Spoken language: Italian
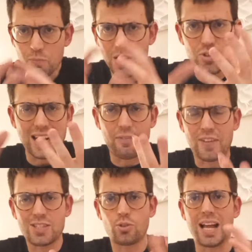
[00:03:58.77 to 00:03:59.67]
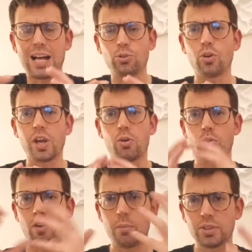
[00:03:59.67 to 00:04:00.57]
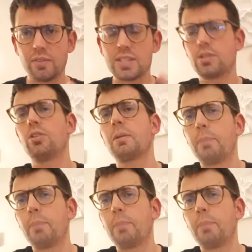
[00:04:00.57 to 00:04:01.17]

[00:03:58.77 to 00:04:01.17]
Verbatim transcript: già raffazzonato e con nuove motivazioni,